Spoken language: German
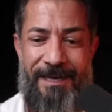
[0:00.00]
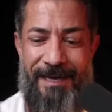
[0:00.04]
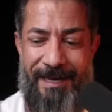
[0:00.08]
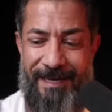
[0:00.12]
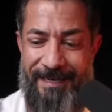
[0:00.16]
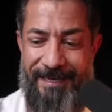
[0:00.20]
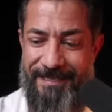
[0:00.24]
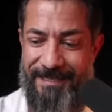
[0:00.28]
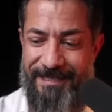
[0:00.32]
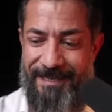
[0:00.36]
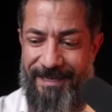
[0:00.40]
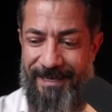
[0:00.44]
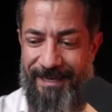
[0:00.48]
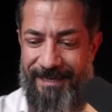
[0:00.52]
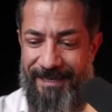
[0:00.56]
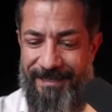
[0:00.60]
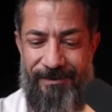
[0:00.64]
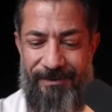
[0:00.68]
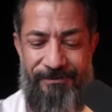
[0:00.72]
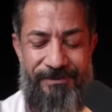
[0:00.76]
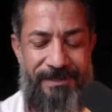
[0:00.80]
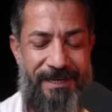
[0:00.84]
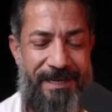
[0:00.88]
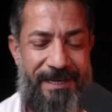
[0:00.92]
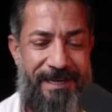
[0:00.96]
heiß-kalt
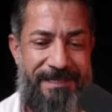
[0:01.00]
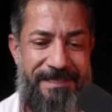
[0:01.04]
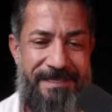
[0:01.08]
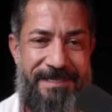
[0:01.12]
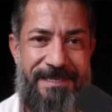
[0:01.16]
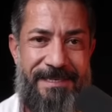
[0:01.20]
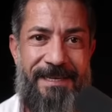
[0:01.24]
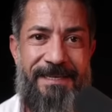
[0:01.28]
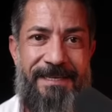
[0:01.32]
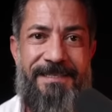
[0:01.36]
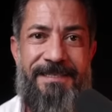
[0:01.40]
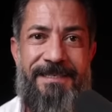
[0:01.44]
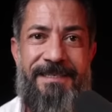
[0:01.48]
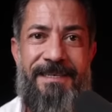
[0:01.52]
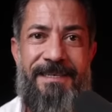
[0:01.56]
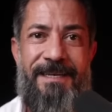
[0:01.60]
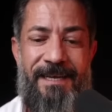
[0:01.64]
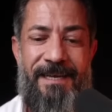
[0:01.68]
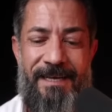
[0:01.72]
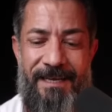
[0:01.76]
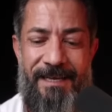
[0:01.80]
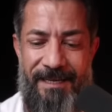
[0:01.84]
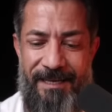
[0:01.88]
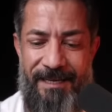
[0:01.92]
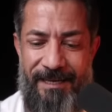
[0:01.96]
auf der einen Seite,
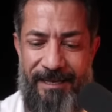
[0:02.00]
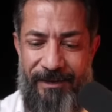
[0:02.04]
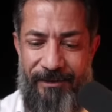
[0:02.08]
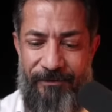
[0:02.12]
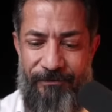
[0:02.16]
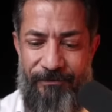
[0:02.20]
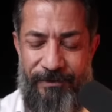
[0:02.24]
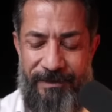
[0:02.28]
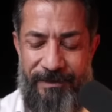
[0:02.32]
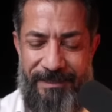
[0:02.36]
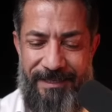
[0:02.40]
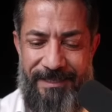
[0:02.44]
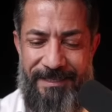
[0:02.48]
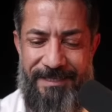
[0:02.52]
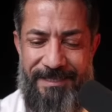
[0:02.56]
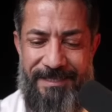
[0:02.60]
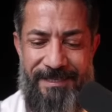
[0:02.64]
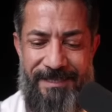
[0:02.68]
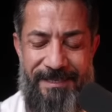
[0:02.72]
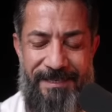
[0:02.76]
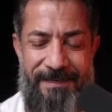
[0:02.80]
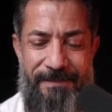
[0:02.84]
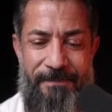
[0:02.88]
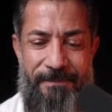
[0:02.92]
finde ich es äh,